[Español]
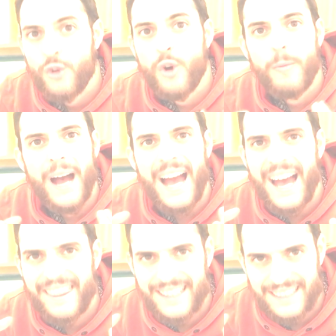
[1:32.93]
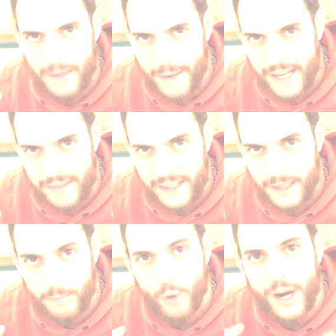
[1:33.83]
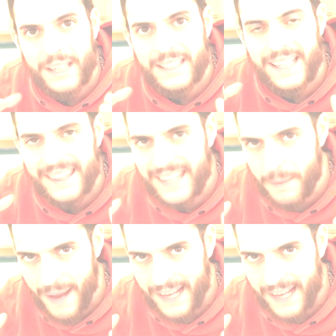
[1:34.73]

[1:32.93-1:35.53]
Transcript: no va a desaparecer por arte de